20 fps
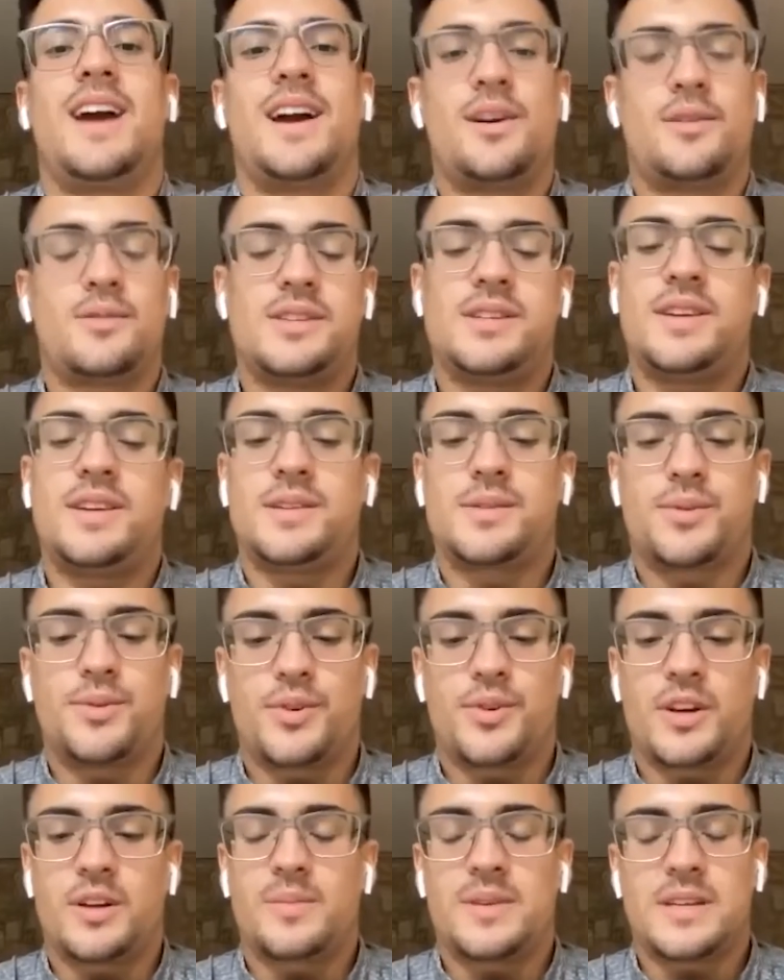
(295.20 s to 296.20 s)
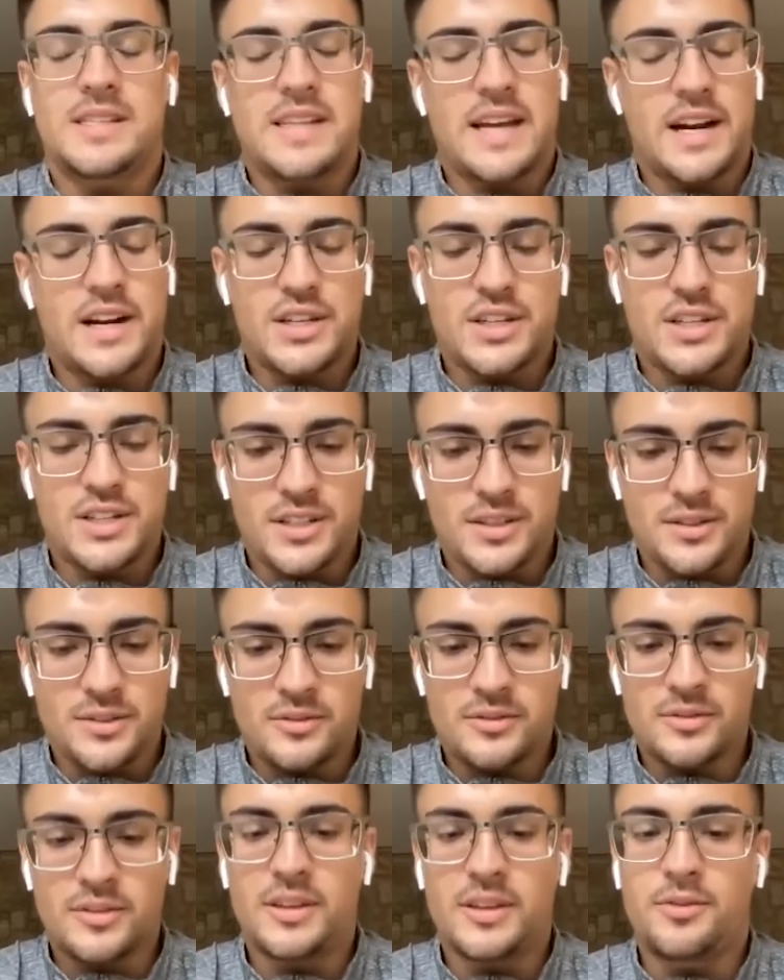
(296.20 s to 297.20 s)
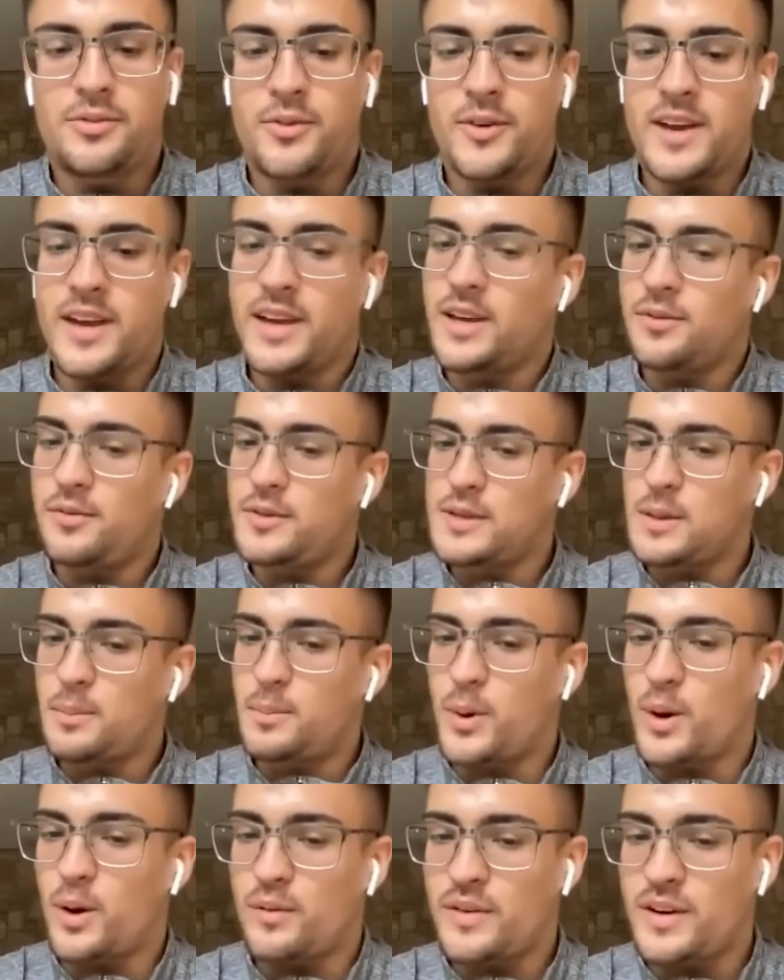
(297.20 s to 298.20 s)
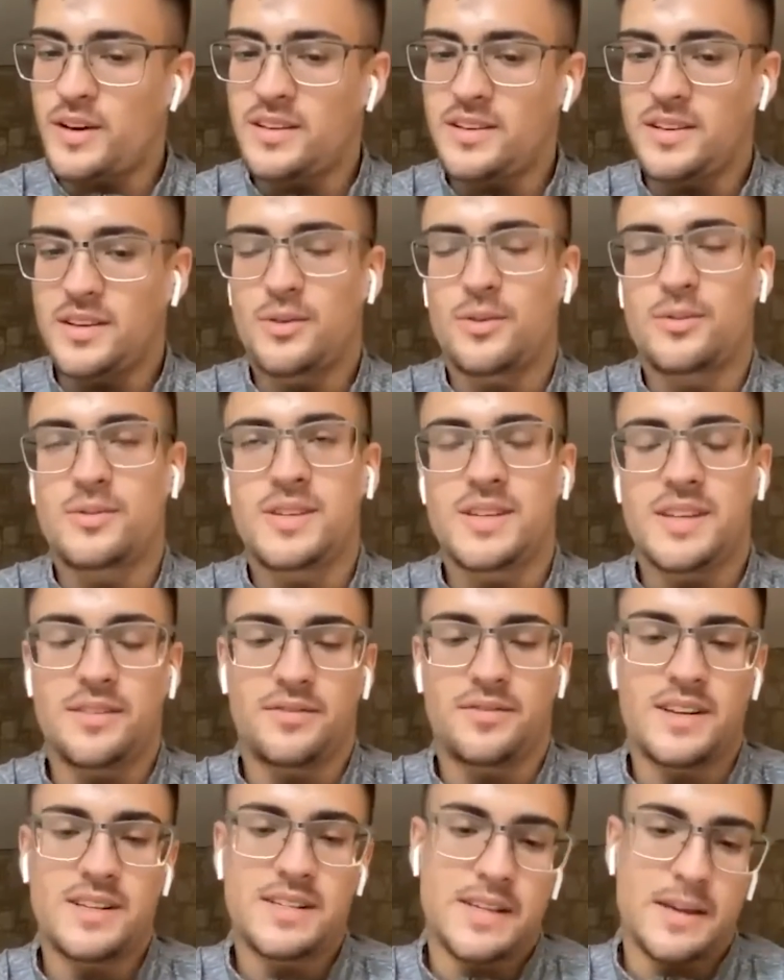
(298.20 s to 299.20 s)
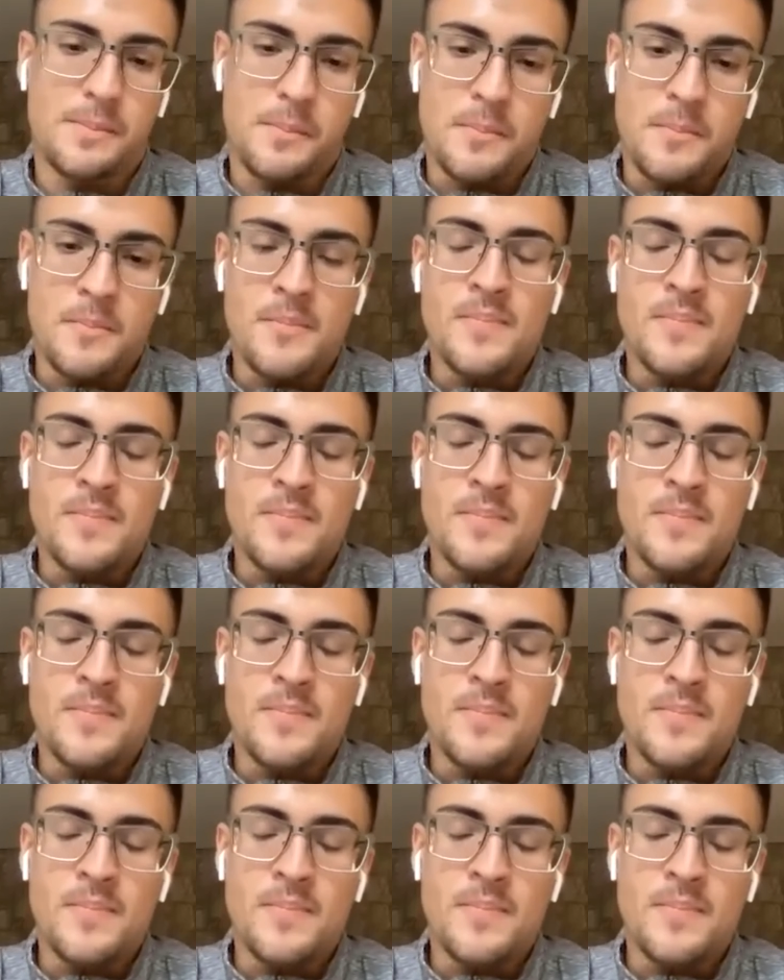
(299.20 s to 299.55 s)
E aí eu segui esse cronograma certinho e foi aí que eu fiz a prova e consegui fazer.